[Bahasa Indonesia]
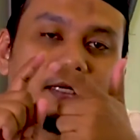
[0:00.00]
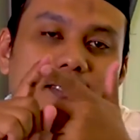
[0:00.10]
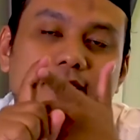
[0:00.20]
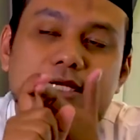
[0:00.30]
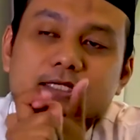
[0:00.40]

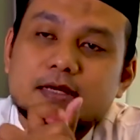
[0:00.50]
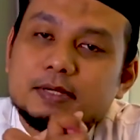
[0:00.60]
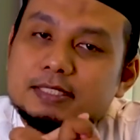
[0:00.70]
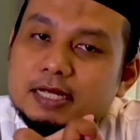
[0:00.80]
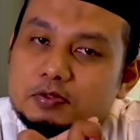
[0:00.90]
Di saat
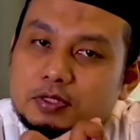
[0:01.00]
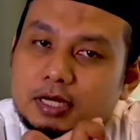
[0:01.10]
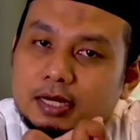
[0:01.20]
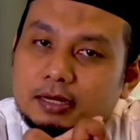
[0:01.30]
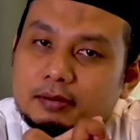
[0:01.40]
sama saya
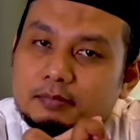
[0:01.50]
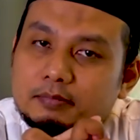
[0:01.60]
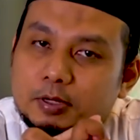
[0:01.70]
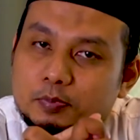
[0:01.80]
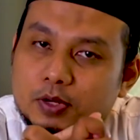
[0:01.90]
juga
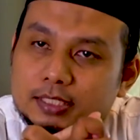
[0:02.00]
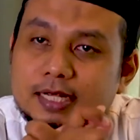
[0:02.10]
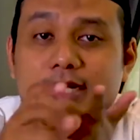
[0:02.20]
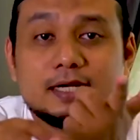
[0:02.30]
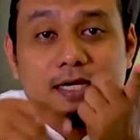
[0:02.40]

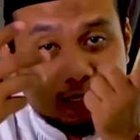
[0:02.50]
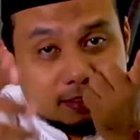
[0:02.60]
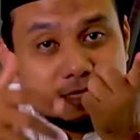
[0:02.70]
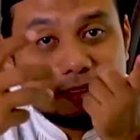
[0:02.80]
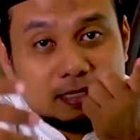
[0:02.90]
berpuasa dan
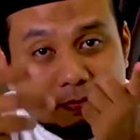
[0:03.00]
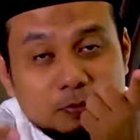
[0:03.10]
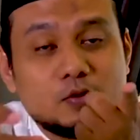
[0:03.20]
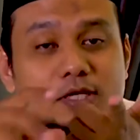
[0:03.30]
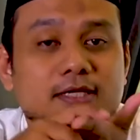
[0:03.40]
kadang saya tidak
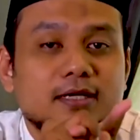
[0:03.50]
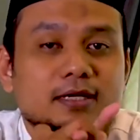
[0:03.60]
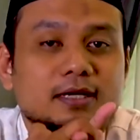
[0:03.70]
berpuasa.